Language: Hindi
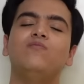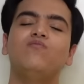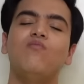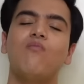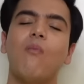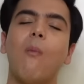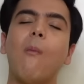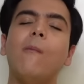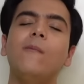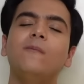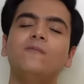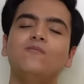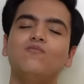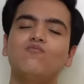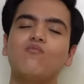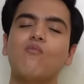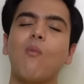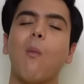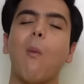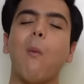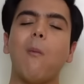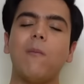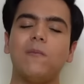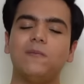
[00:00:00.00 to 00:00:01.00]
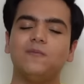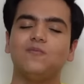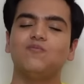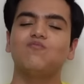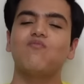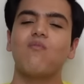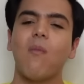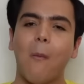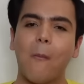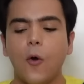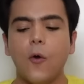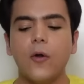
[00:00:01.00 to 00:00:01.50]
हम्म
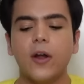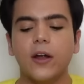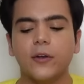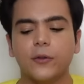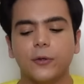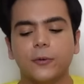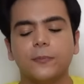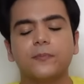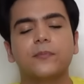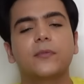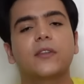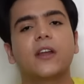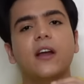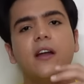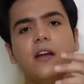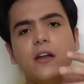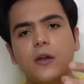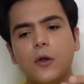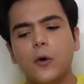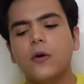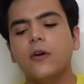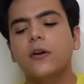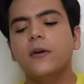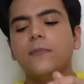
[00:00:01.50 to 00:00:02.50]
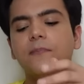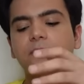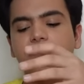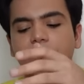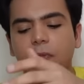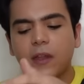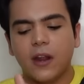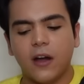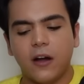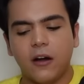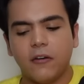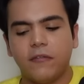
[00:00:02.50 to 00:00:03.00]
ओके तो कई लोग
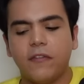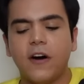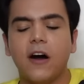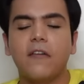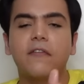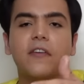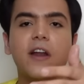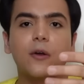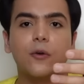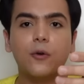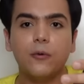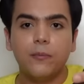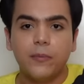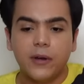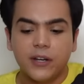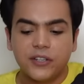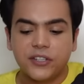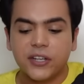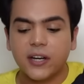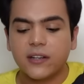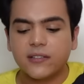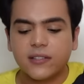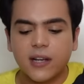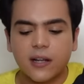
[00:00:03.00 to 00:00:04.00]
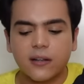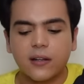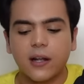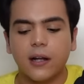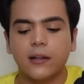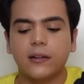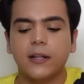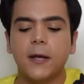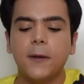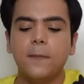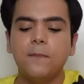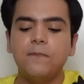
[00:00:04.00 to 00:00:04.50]
फाफड़ा को मिर्ची के साथ
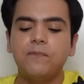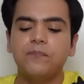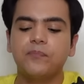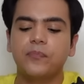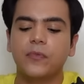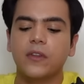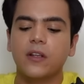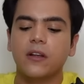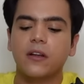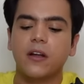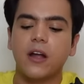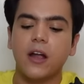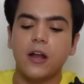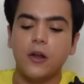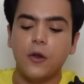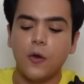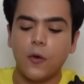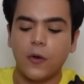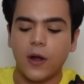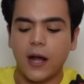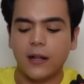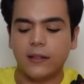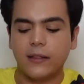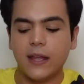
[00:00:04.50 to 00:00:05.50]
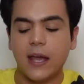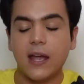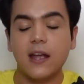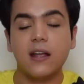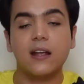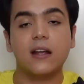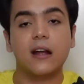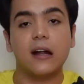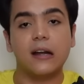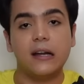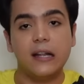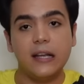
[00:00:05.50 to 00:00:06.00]
खाते हैं कई लोग खाते
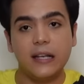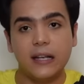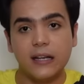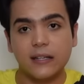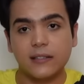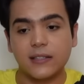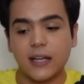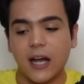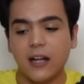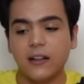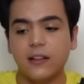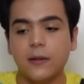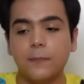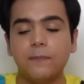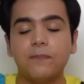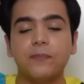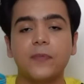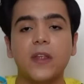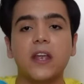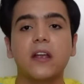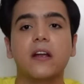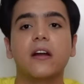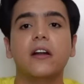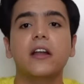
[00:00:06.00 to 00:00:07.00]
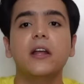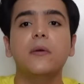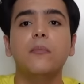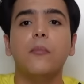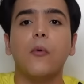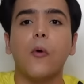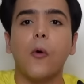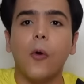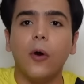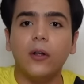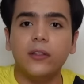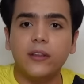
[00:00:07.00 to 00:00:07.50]
हैं कड़ी के साथ ये कड़ी
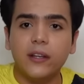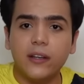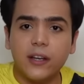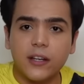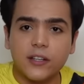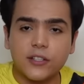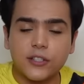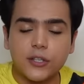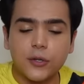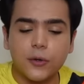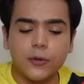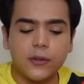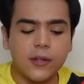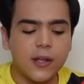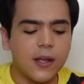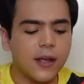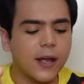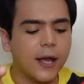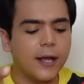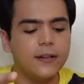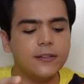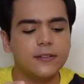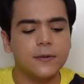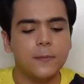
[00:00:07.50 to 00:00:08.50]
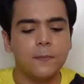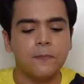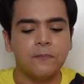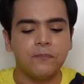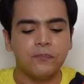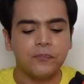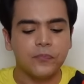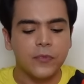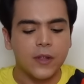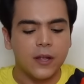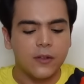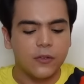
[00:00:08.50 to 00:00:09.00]
बहुत ही टेस्टी होती है गाइस
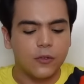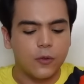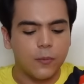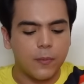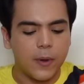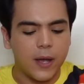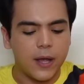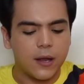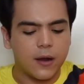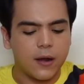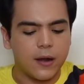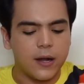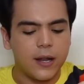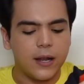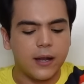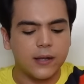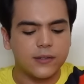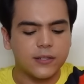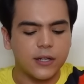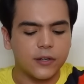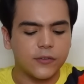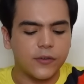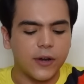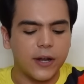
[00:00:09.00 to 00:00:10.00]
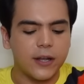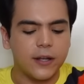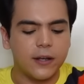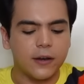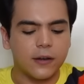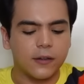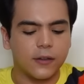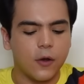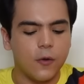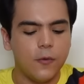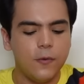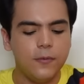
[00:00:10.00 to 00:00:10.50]
तो मैं कड़ी के साथ ट्राई
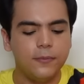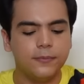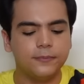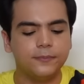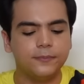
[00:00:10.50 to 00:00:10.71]
करता हूँ